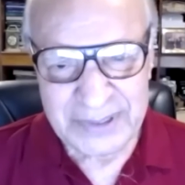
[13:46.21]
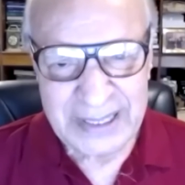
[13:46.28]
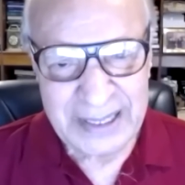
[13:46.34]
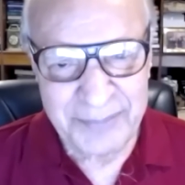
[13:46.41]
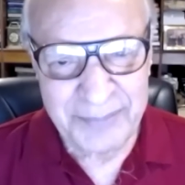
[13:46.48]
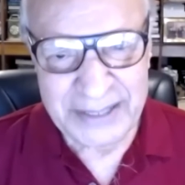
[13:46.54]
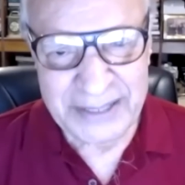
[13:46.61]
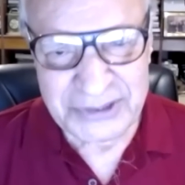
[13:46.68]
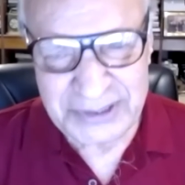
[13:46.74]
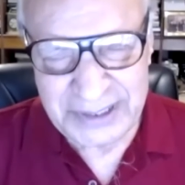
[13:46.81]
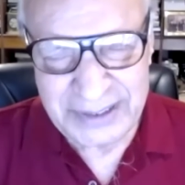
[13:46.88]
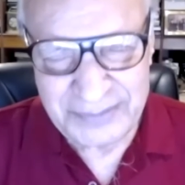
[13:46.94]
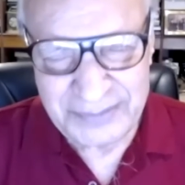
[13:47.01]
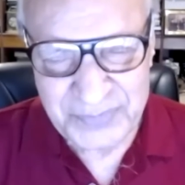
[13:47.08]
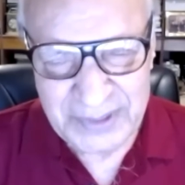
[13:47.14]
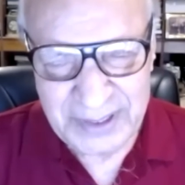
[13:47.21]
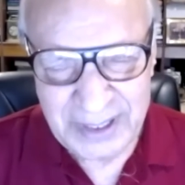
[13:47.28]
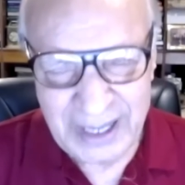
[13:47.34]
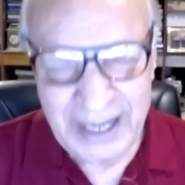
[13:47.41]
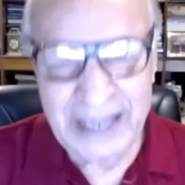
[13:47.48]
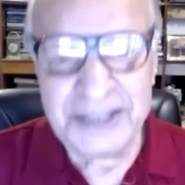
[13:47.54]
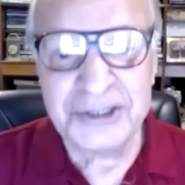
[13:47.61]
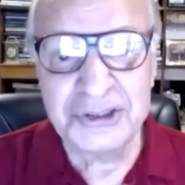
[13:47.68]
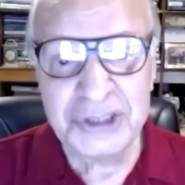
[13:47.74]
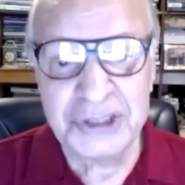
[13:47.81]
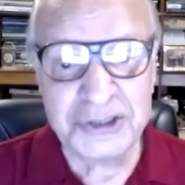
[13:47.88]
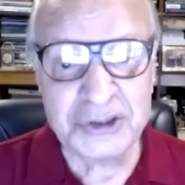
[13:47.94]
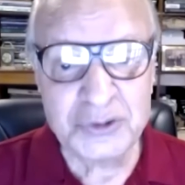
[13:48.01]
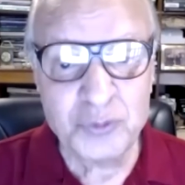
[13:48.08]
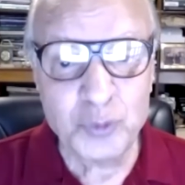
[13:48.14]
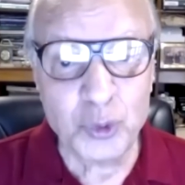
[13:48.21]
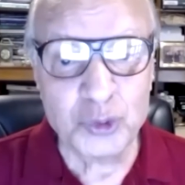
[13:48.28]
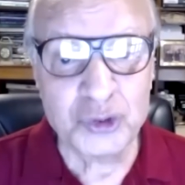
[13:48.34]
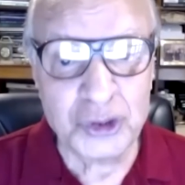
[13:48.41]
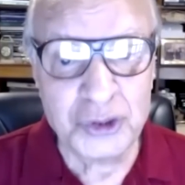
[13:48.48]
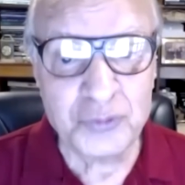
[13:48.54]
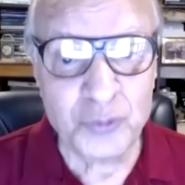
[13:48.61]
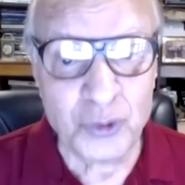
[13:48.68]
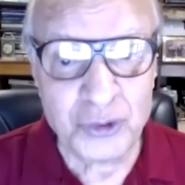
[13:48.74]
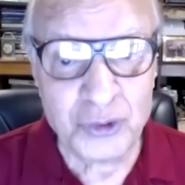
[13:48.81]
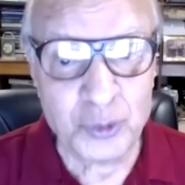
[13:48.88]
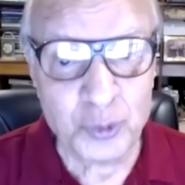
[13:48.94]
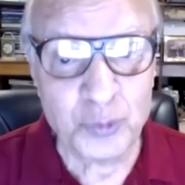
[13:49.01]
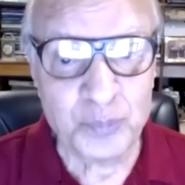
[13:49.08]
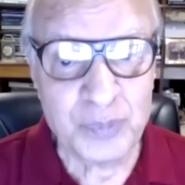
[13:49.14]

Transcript: एम्बेसडर आई जस्ट वोटेड फॉर यू